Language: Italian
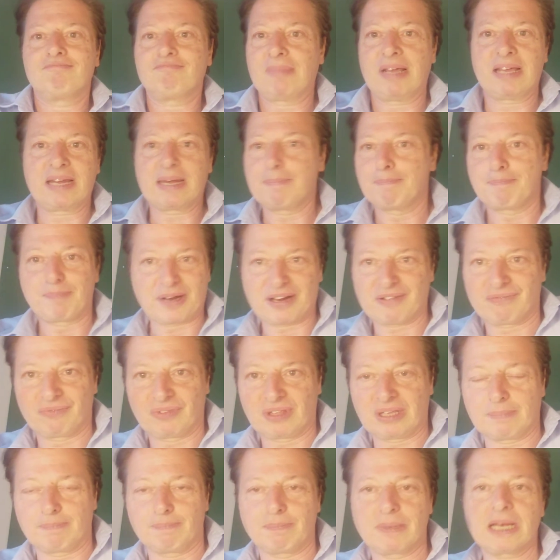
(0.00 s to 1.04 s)
era
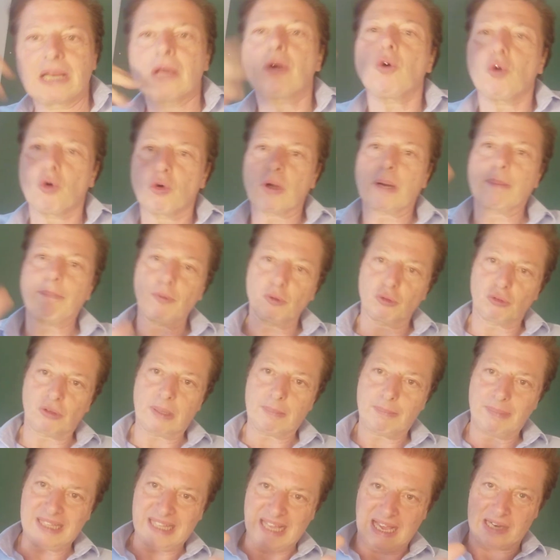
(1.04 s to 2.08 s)
imprendibile, ora
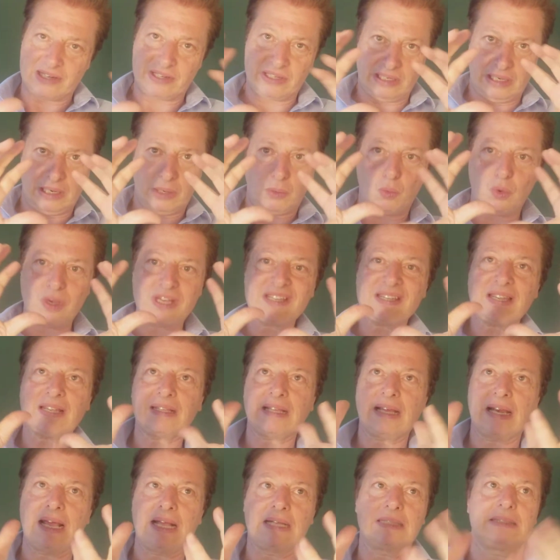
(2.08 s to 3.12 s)
potrebbe darsi che questa
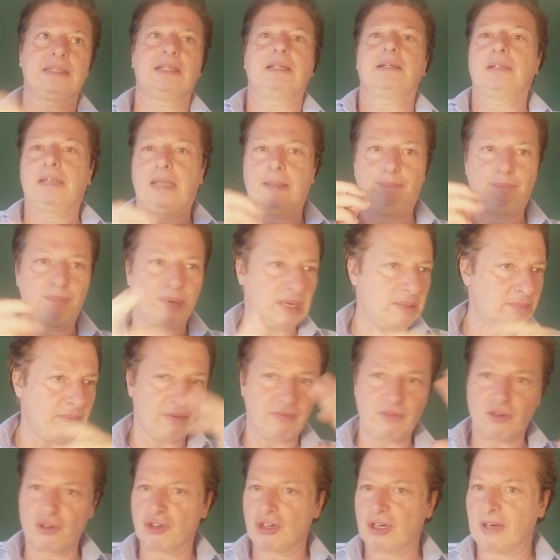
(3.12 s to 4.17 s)
Atalanta, prima
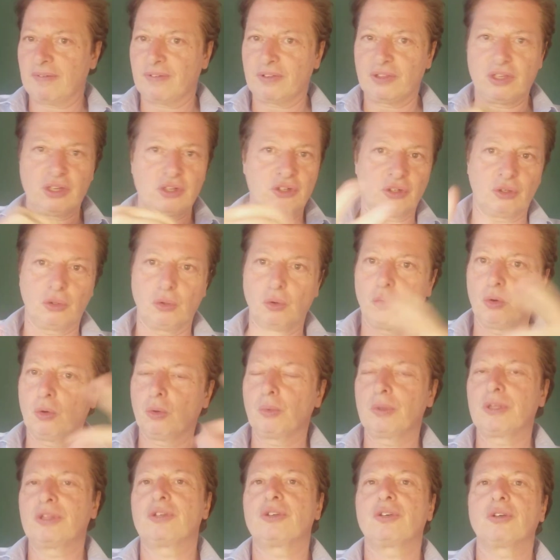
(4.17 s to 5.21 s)
vinceva 10 gol,
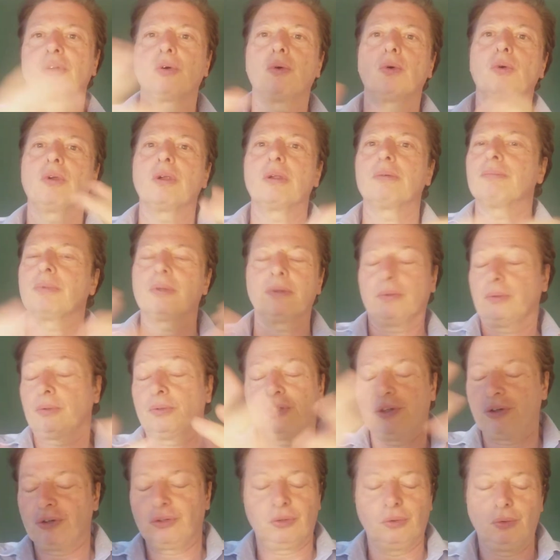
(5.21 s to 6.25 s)
15 gol,
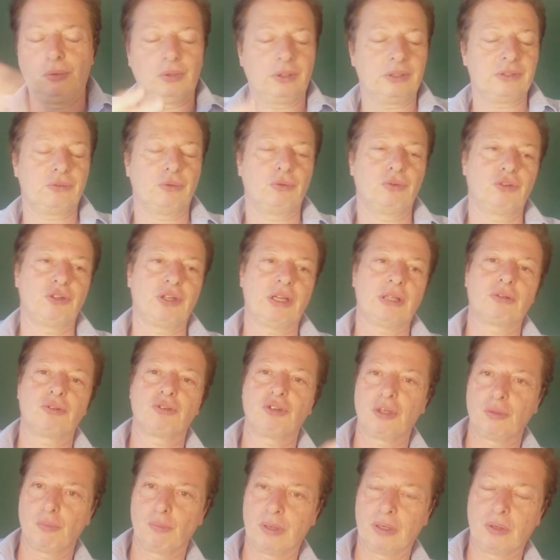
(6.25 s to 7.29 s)
10 gol, sto dicendo
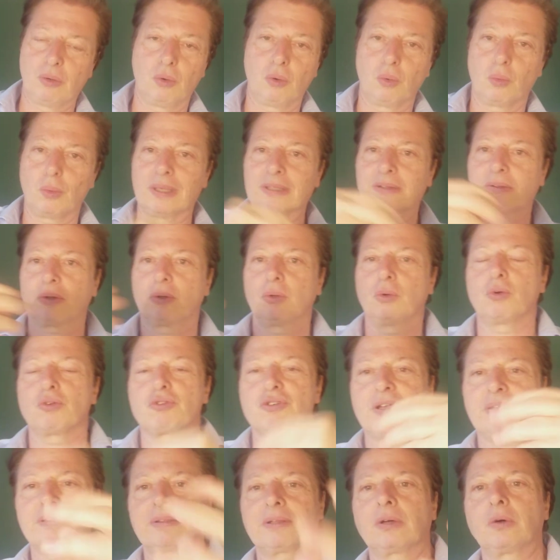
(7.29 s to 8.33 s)
5 gol, 4 gol,
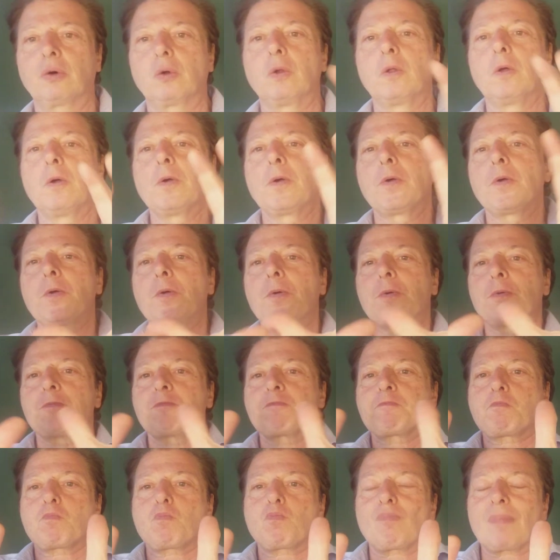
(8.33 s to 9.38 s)
7 gol,
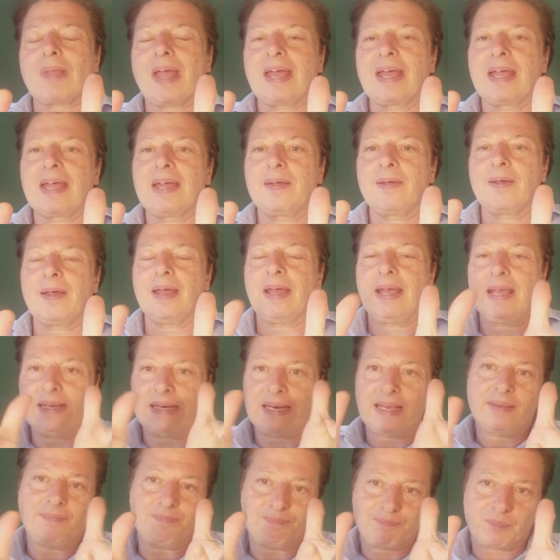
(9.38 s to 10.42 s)

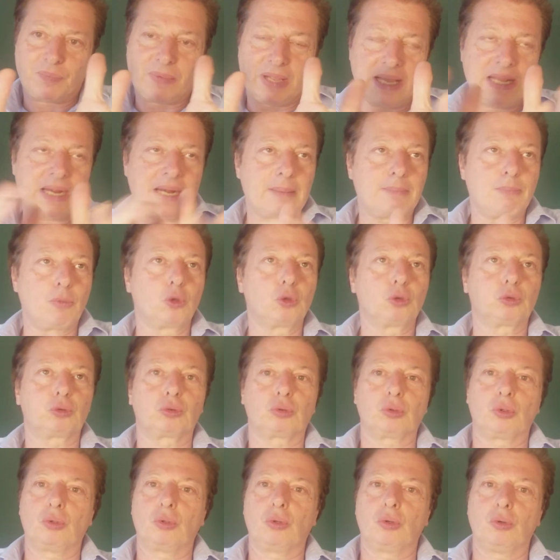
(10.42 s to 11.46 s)
era, era
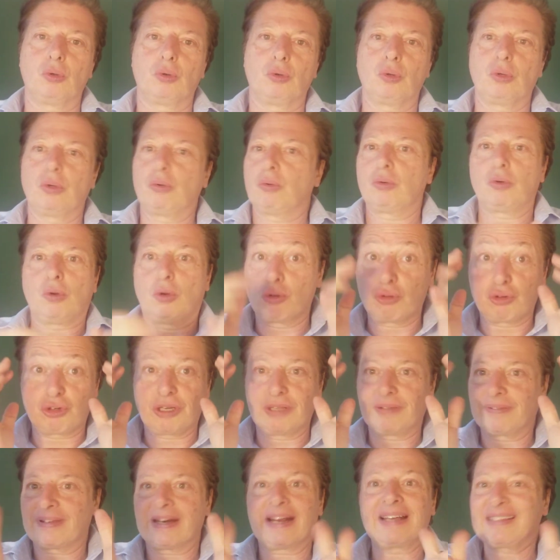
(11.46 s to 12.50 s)
molto oh,
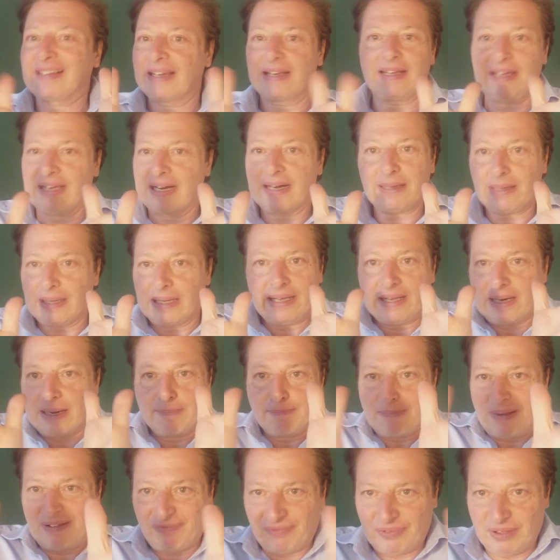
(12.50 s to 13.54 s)
concentrata, era, era
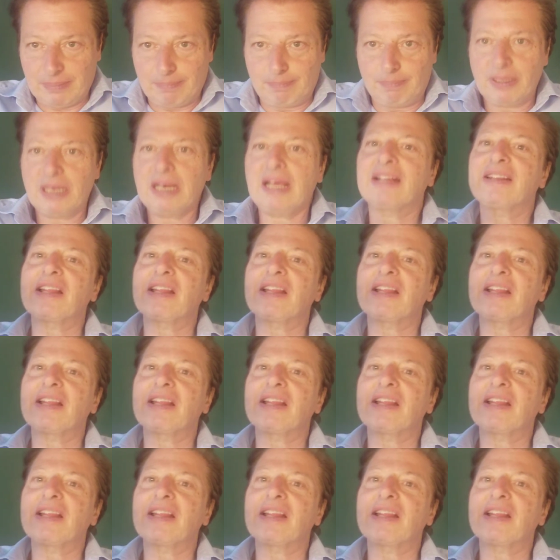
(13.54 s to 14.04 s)
imbattibile.